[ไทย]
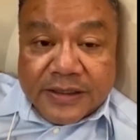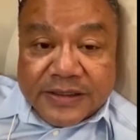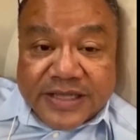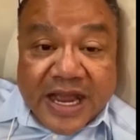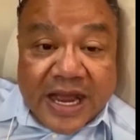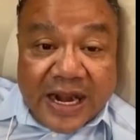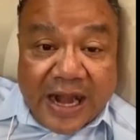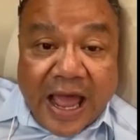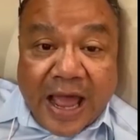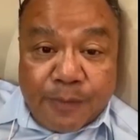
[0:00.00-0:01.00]
ที่ยังก
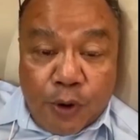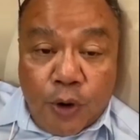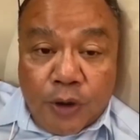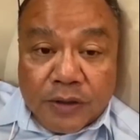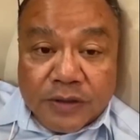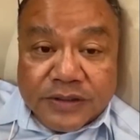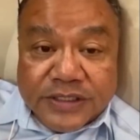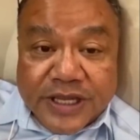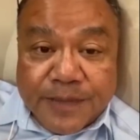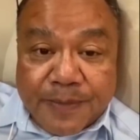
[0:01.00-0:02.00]
ล้าพอ
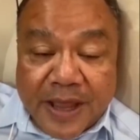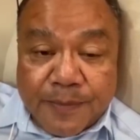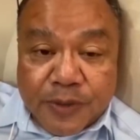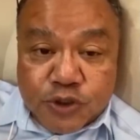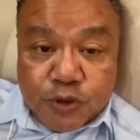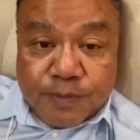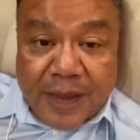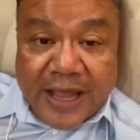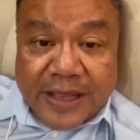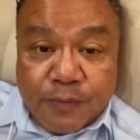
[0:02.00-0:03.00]
ที่ไปประจน
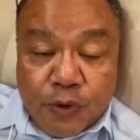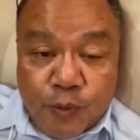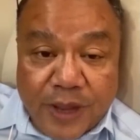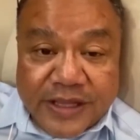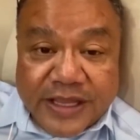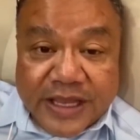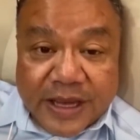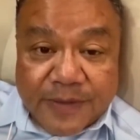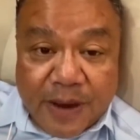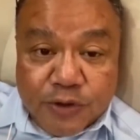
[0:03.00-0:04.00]
ภัยบนเวทีกับ
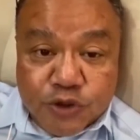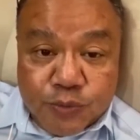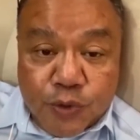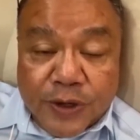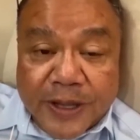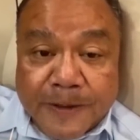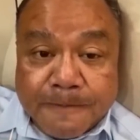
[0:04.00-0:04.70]
เยาวชนพวกนี้